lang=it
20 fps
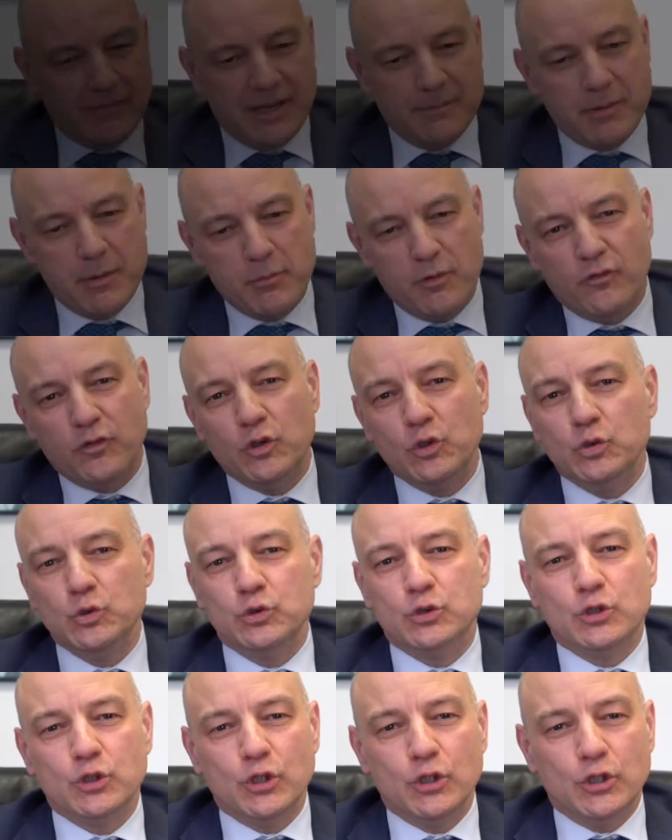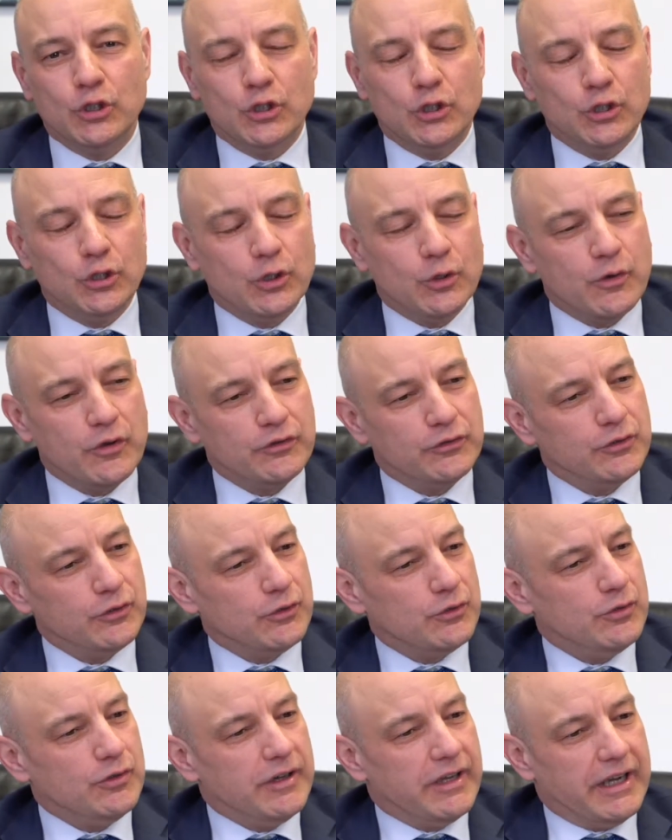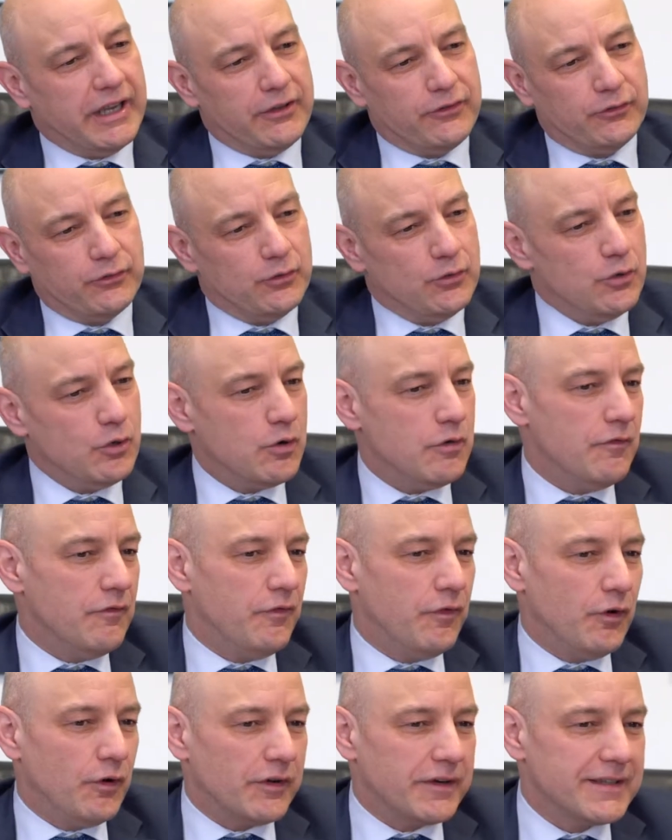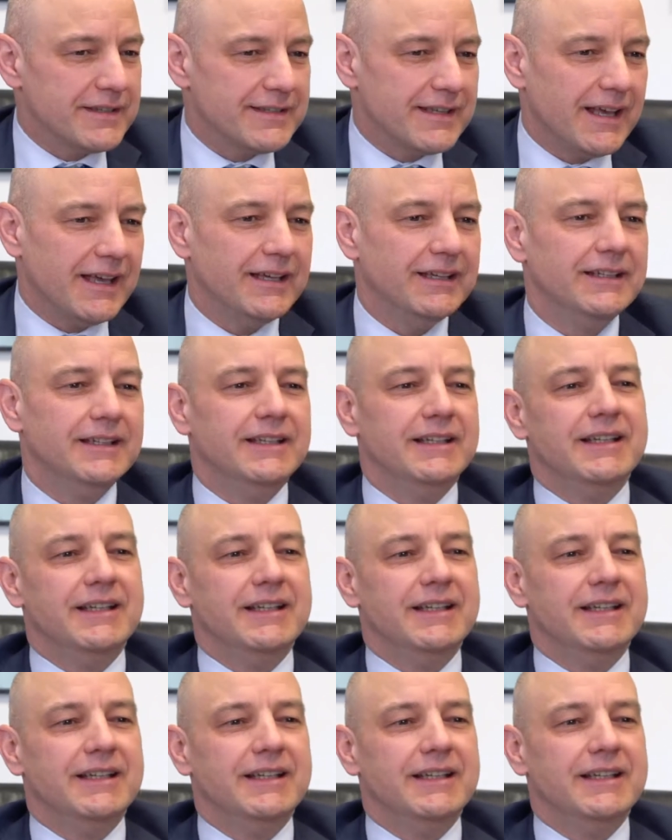Abbiamo voluto questo congresso con forza